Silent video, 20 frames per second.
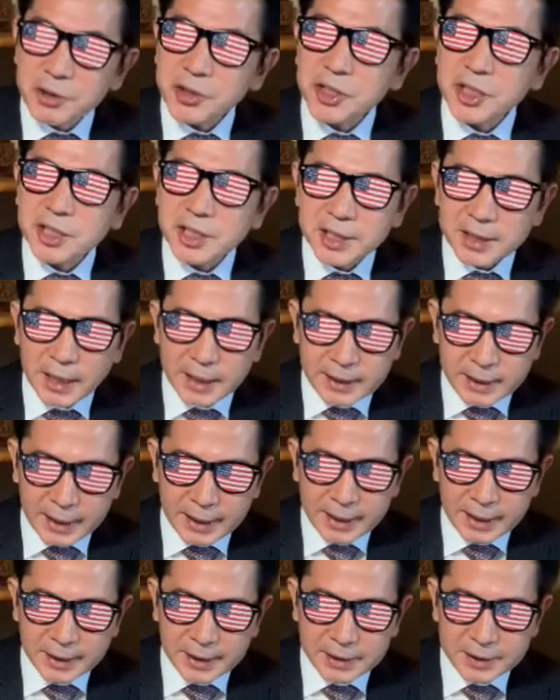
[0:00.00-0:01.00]
ルシンキ大会
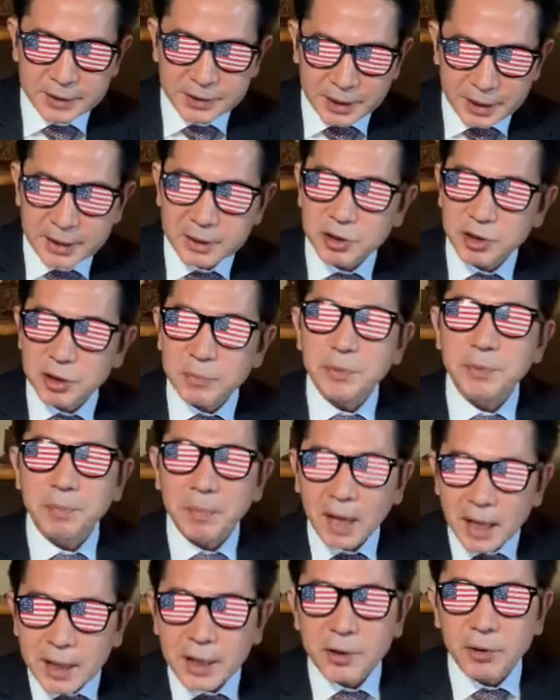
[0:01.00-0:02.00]
ですね。ずいぶん
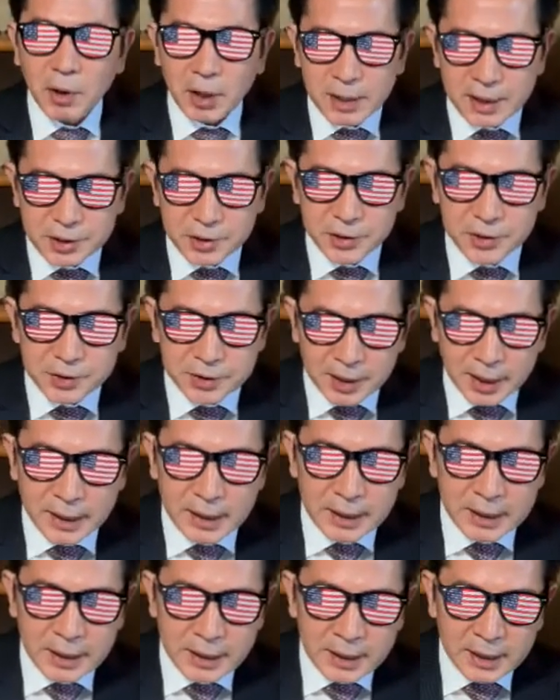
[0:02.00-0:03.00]
前の話ですね。
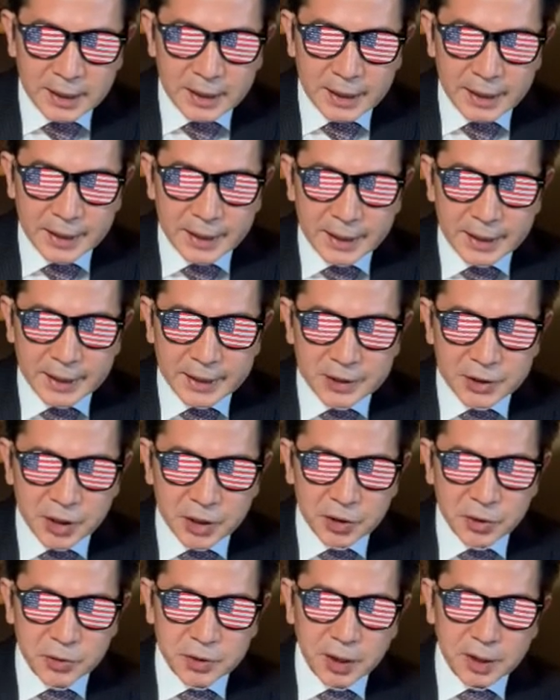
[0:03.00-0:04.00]
えー、せ
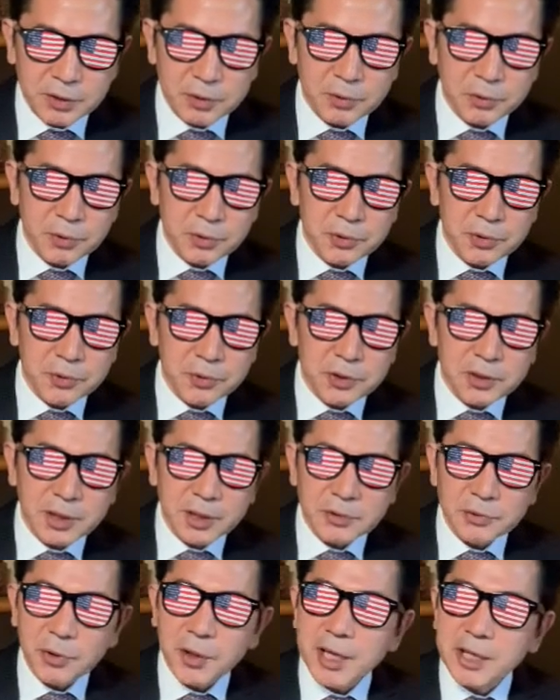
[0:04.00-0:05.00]
んきゅうひゃくごじゅうにねん
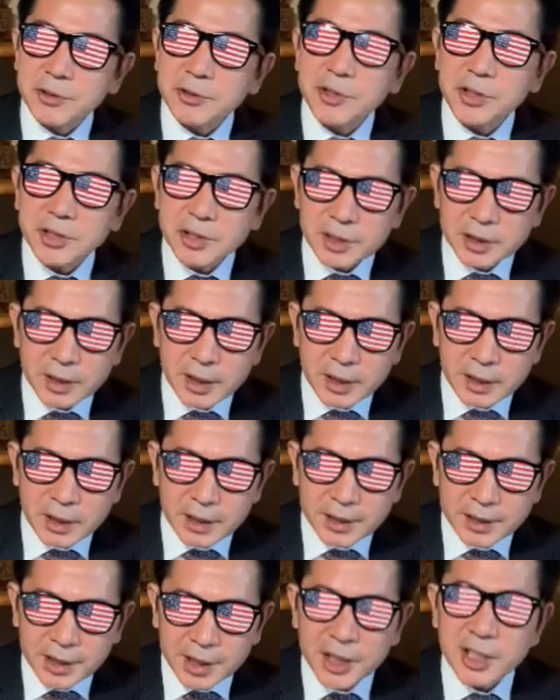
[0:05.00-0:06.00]
のヘルシンキ大
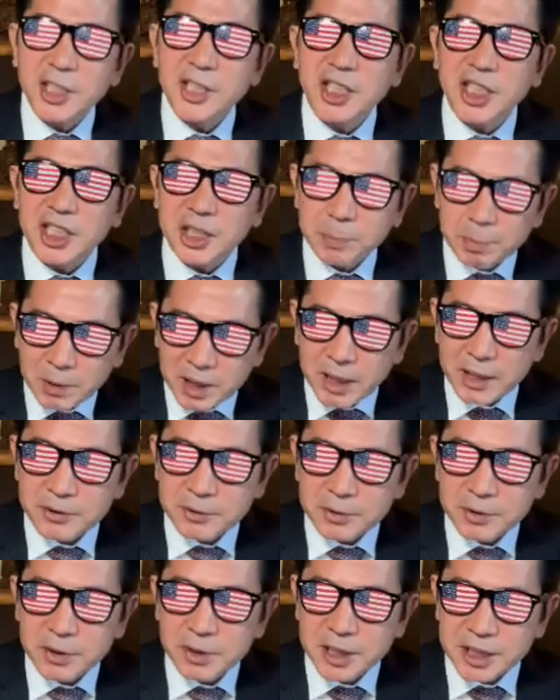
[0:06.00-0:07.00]
会で銀メダル、
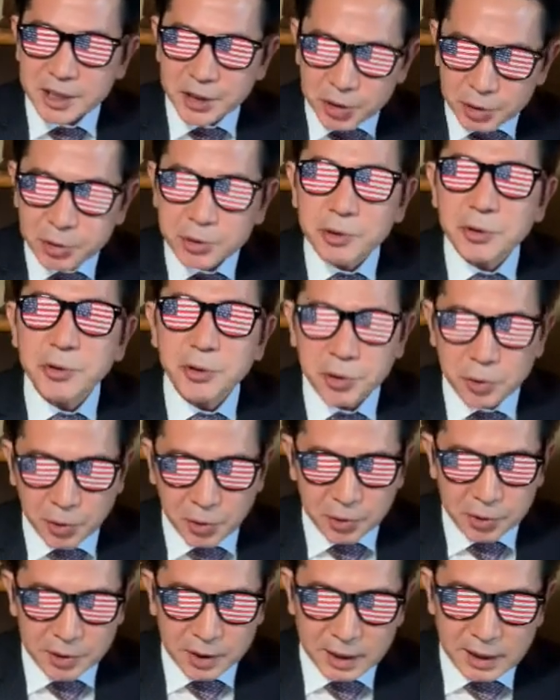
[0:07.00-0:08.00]
えー、準優勝
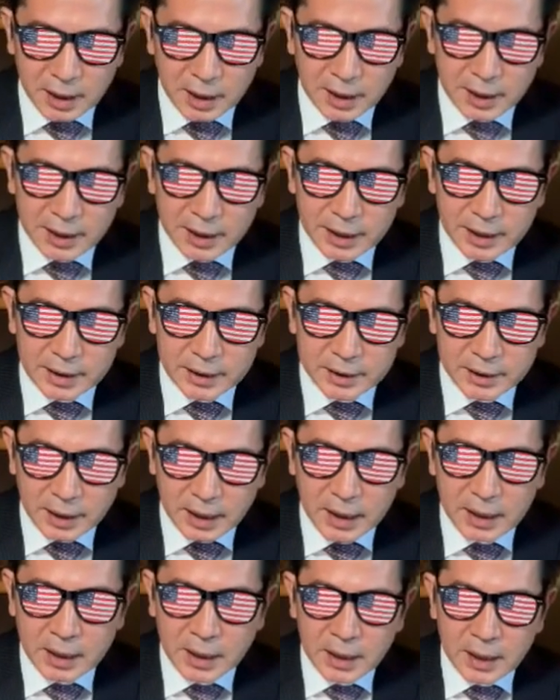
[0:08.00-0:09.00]
に輝い
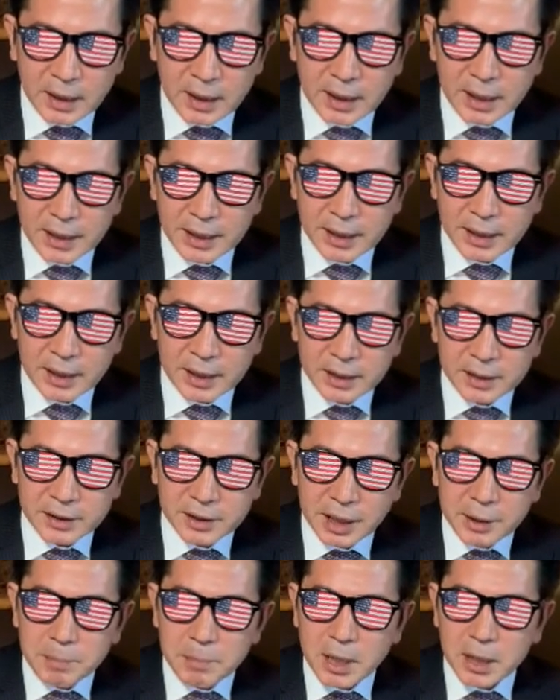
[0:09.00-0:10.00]
た、えー、
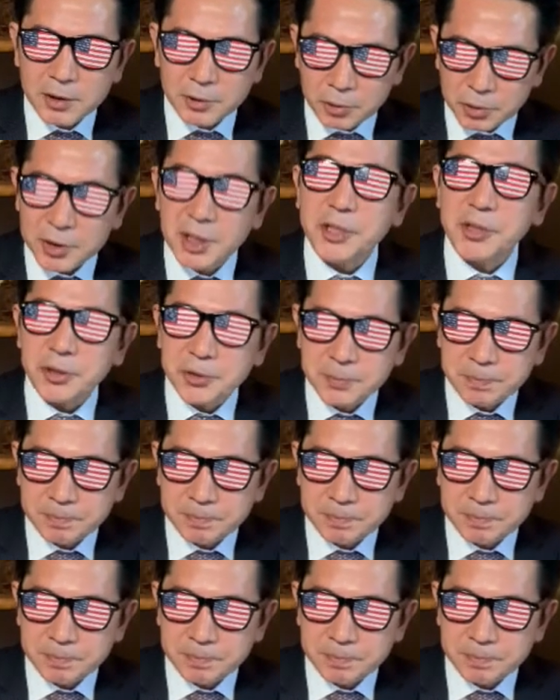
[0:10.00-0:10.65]
デンマークの選手、